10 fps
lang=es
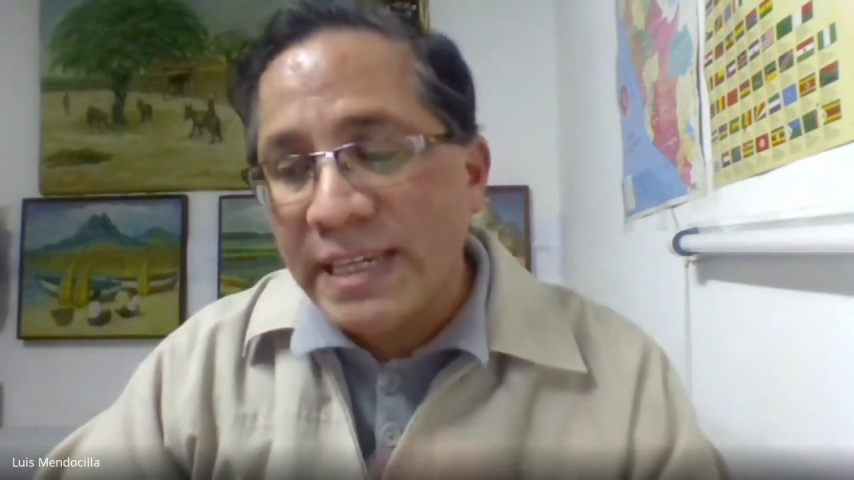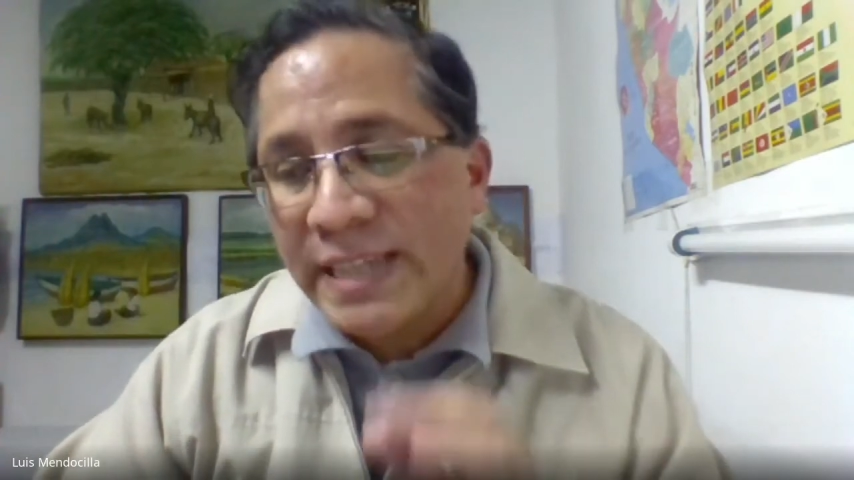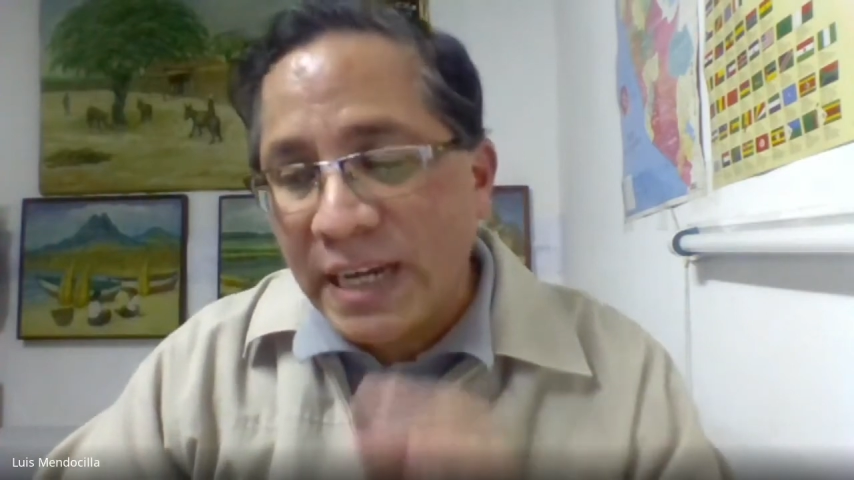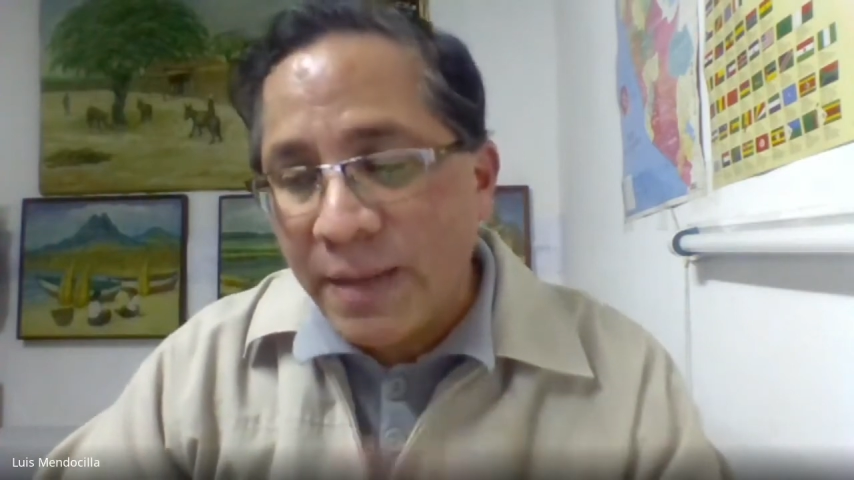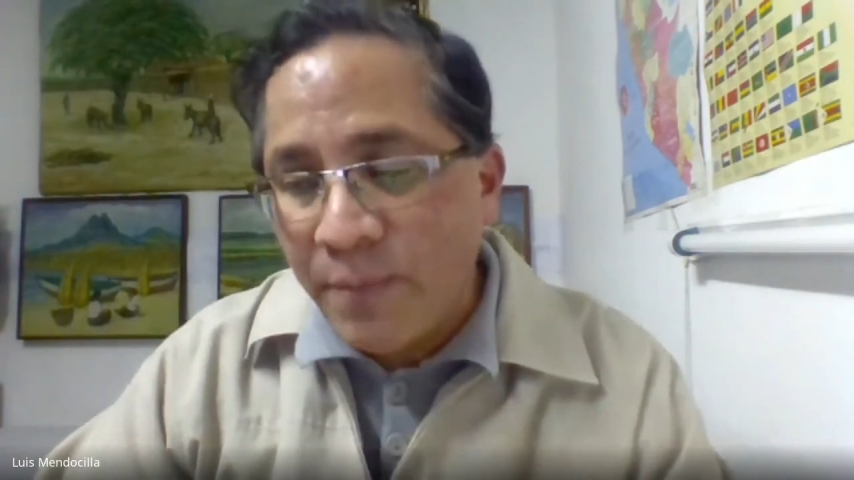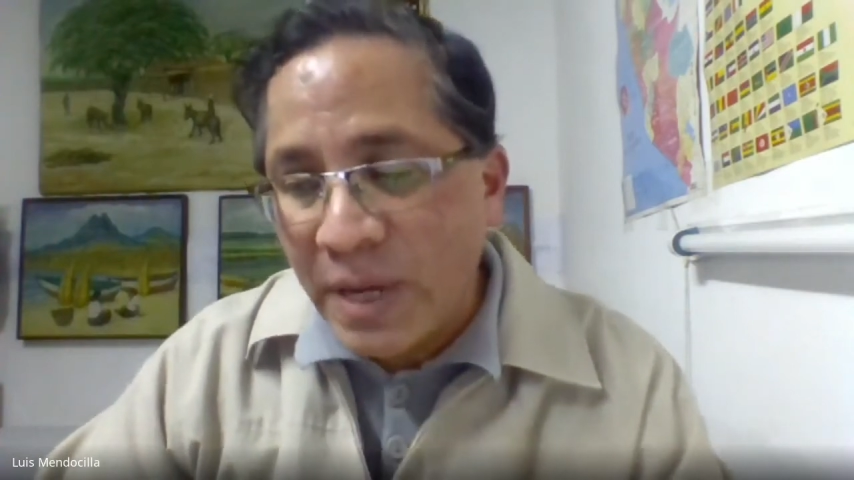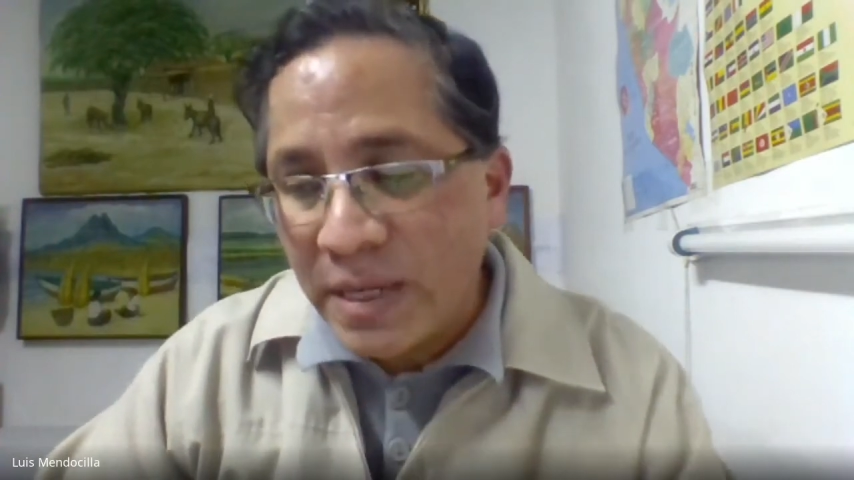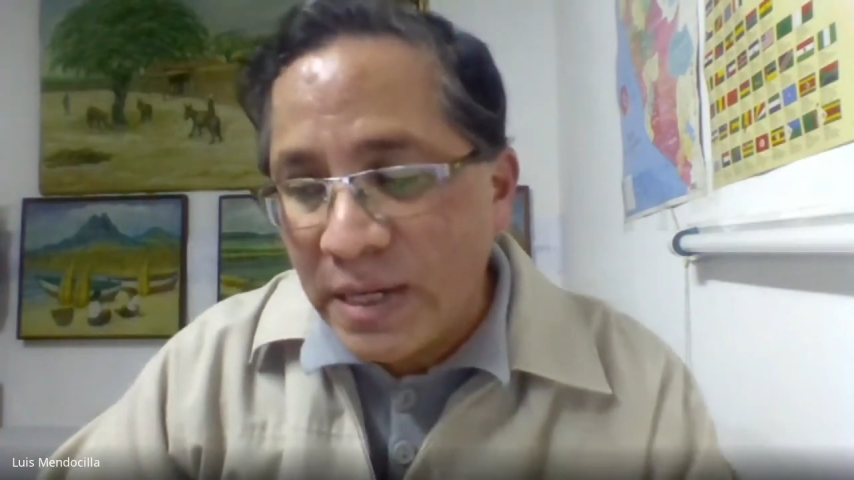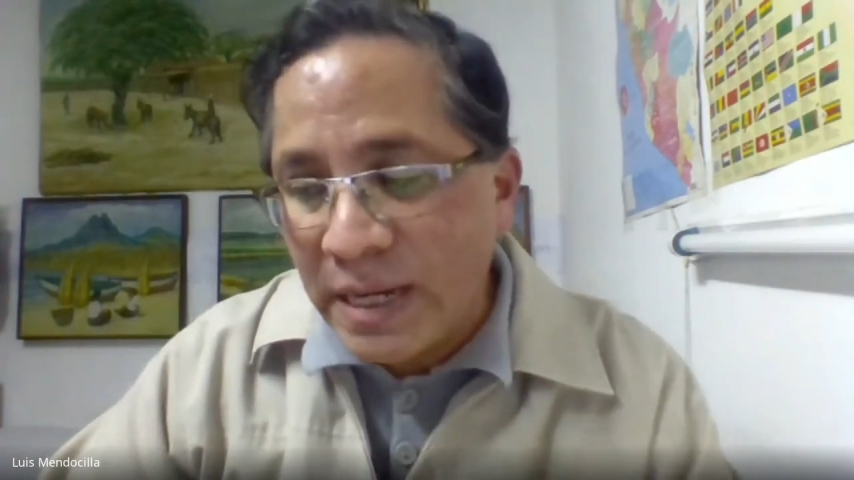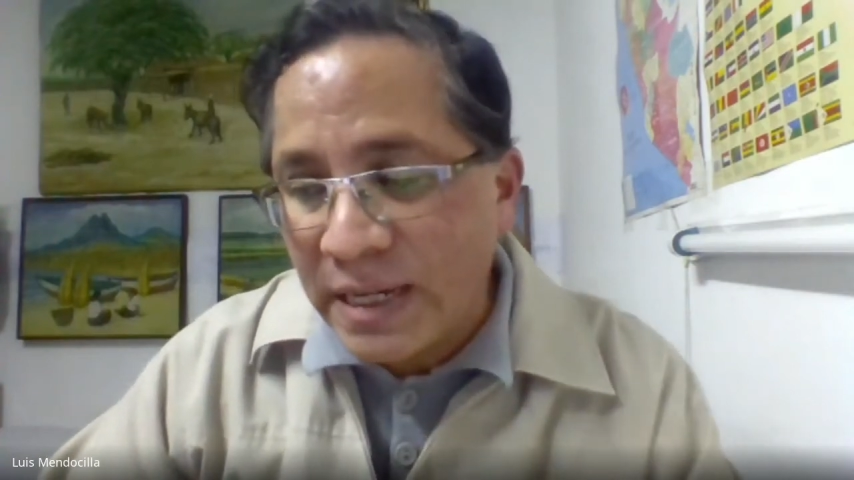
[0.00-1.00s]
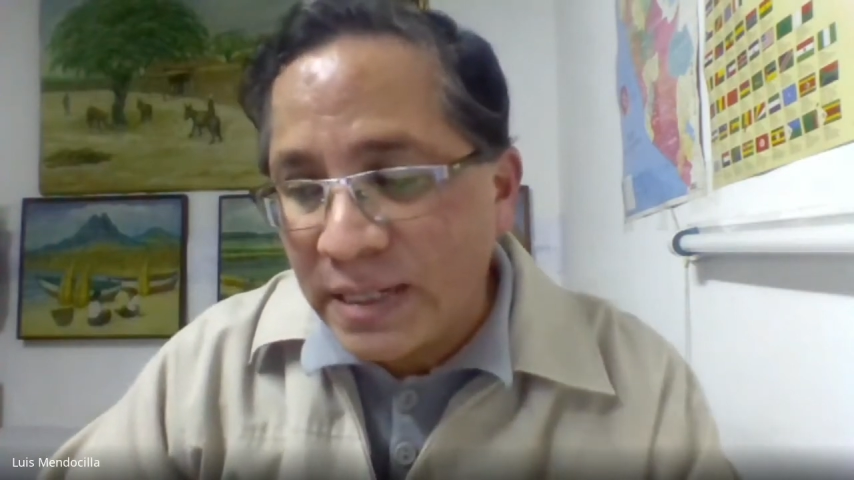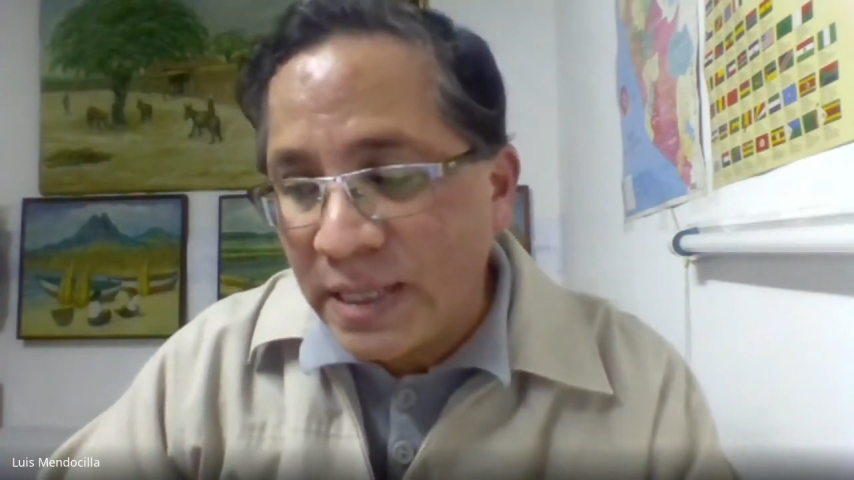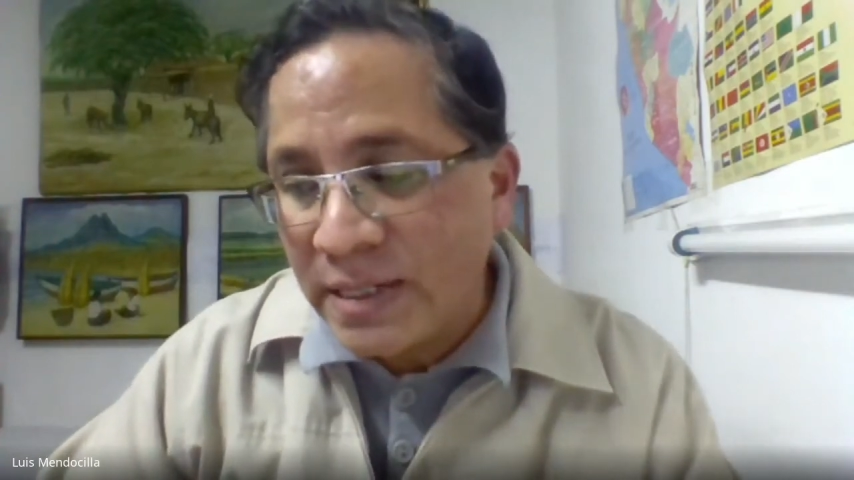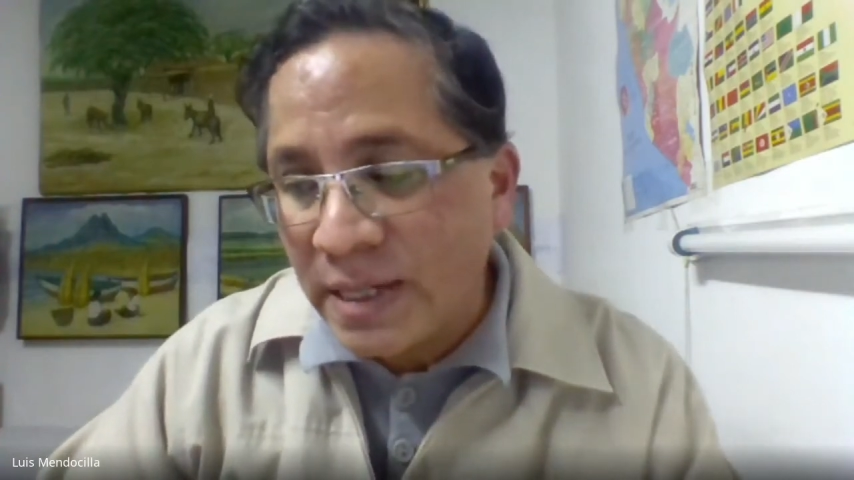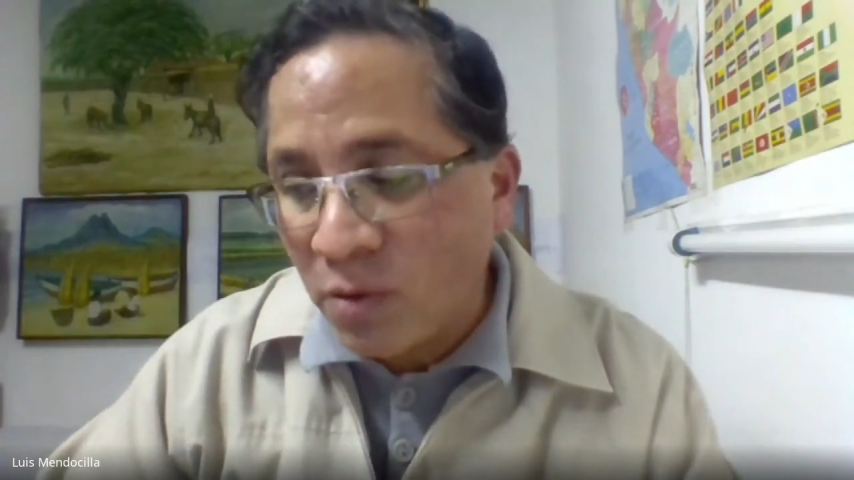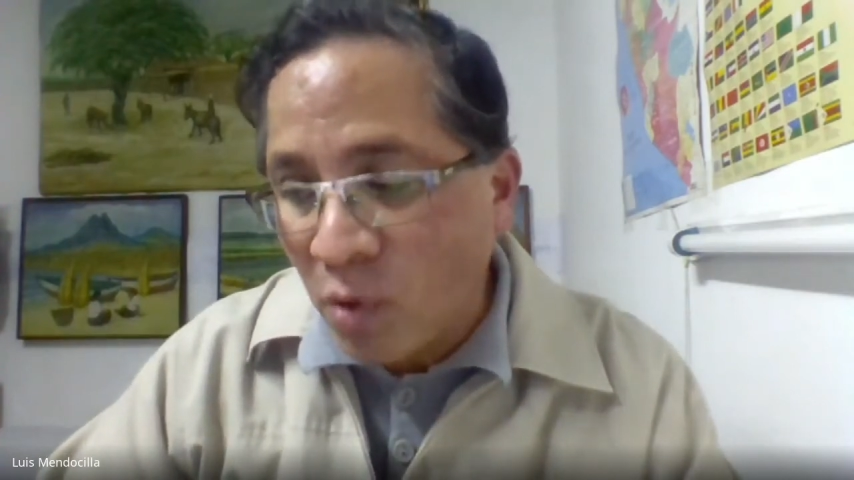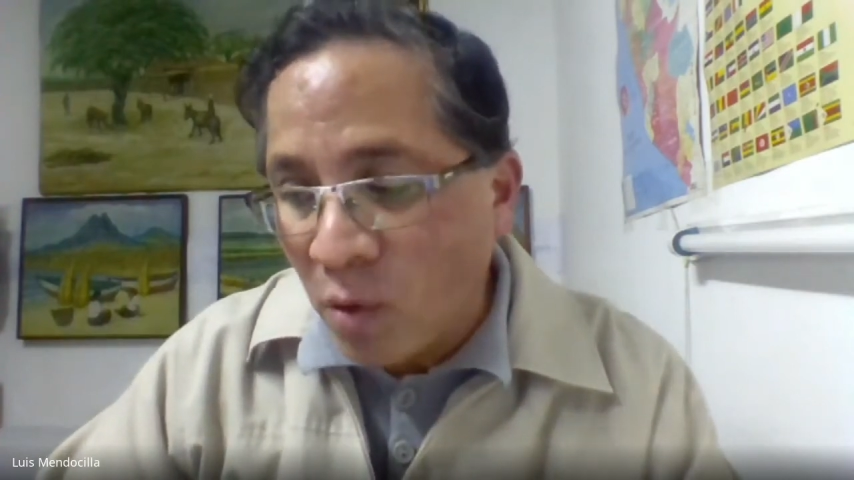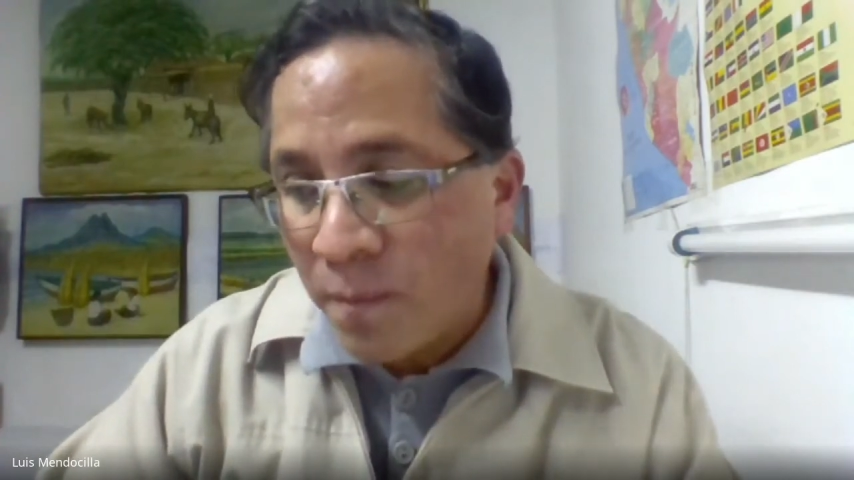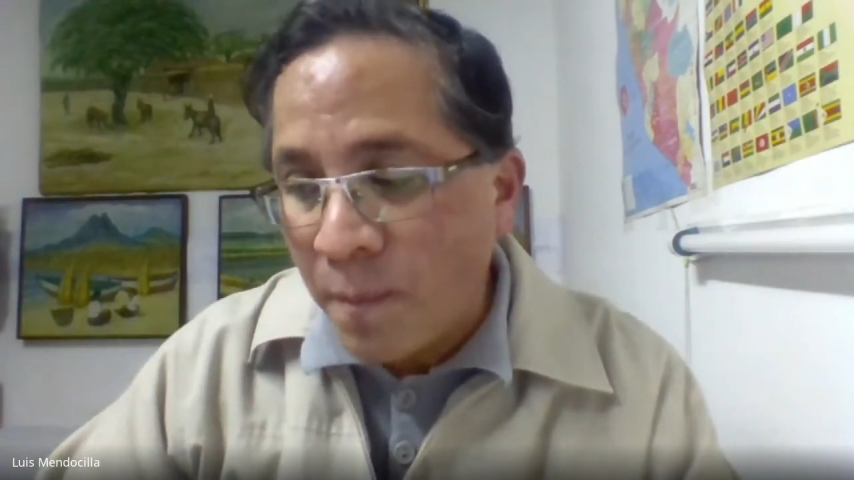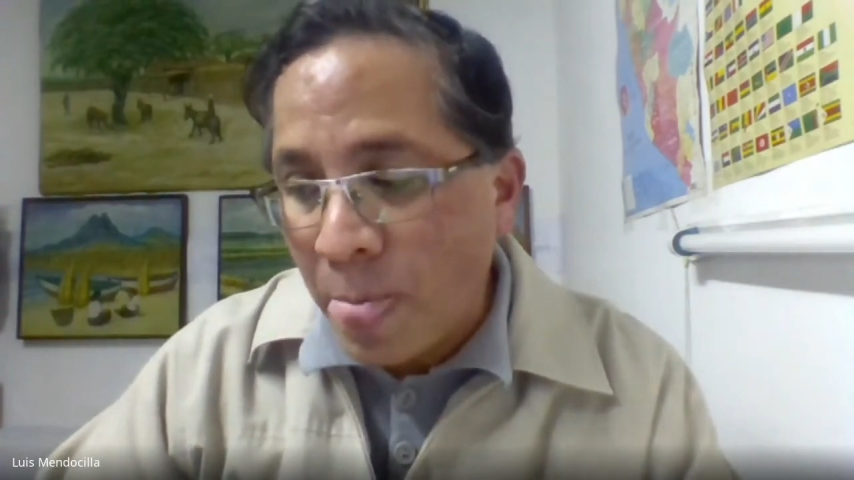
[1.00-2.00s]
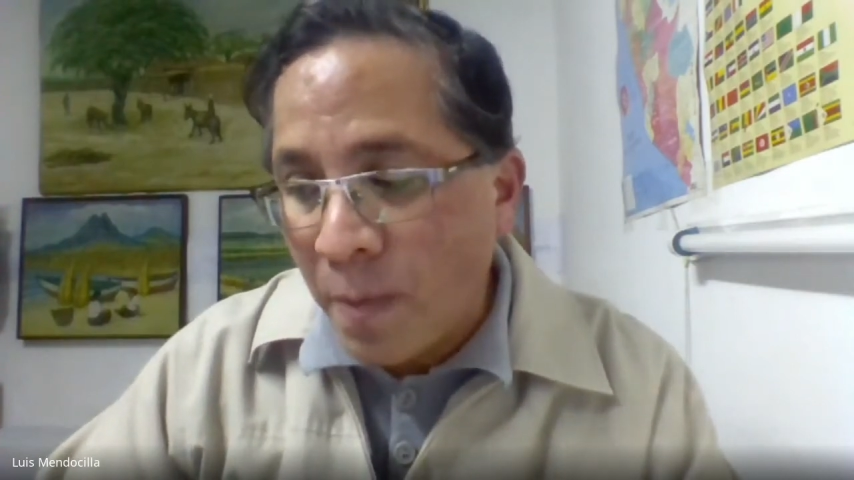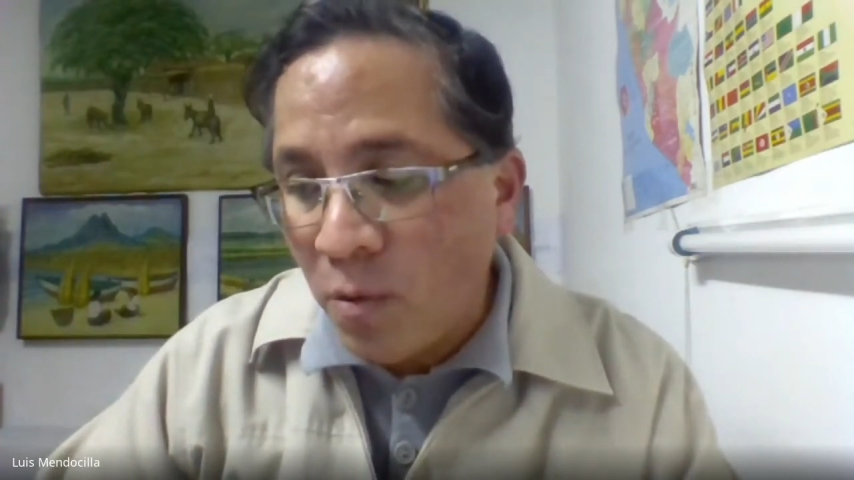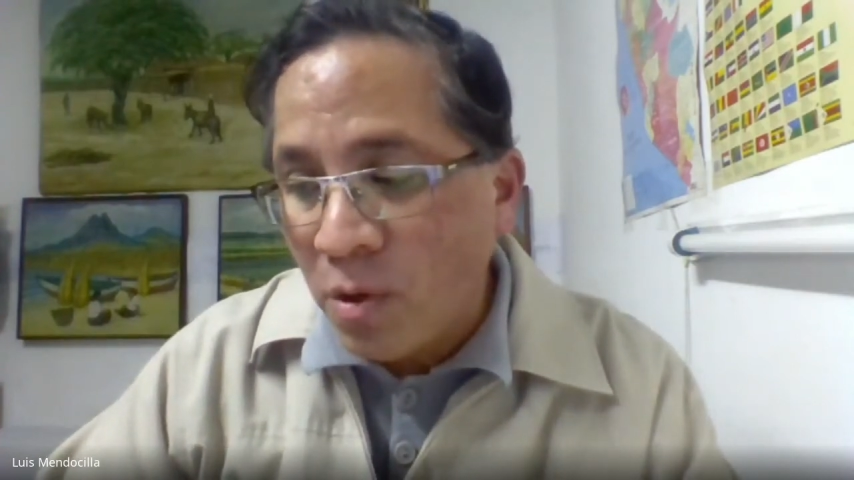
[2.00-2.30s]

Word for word: esa campaña es la que se desató, ¿no?